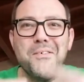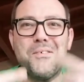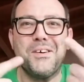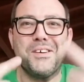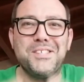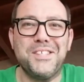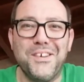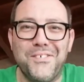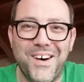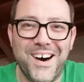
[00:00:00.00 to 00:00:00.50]

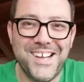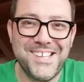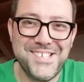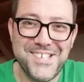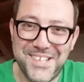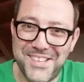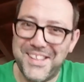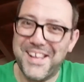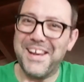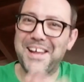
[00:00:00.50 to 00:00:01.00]
questa
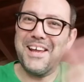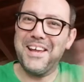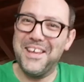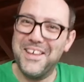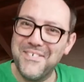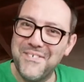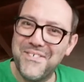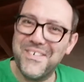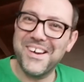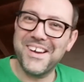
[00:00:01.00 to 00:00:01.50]
faccia e delle
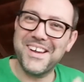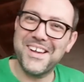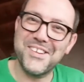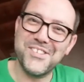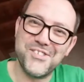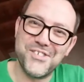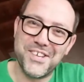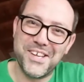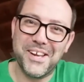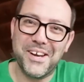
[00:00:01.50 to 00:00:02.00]
GIF che
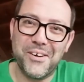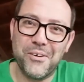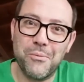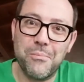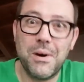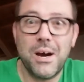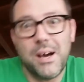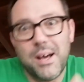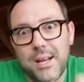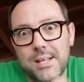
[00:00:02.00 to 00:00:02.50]
girano,
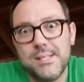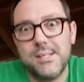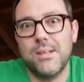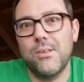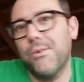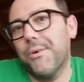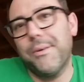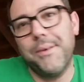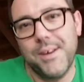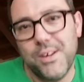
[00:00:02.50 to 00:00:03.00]
ma grazie a
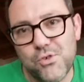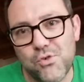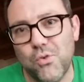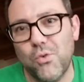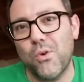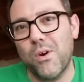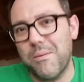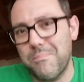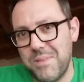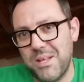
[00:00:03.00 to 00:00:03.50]
Dio non è
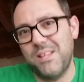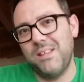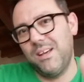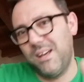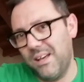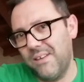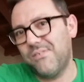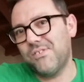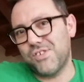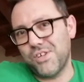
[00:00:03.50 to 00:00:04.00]
solo la mia di
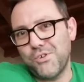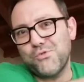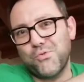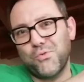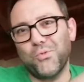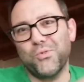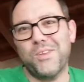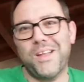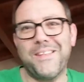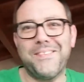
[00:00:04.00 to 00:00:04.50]
GIF, ce ne
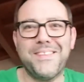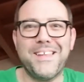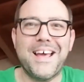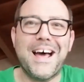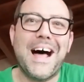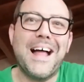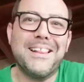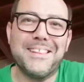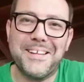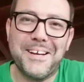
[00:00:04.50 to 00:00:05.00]
sono tante
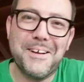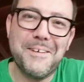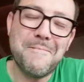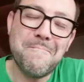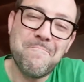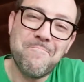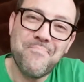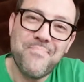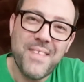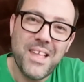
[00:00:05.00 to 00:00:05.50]
altre
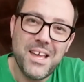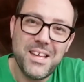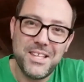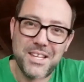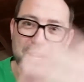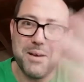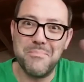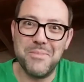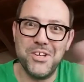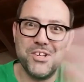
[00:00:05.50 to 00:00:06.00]

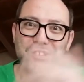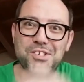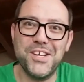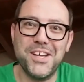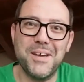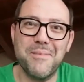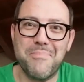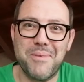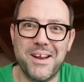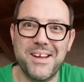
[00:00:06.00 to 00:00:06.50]
di amici
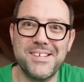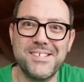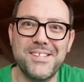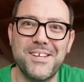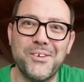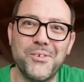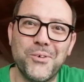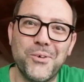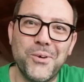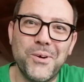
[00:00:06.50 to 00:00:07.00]
che
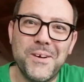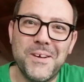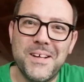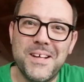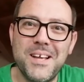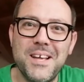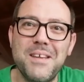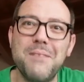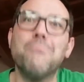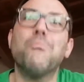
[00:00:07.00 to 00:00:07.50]
prestano
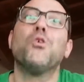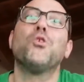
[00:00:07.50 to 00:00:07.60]
in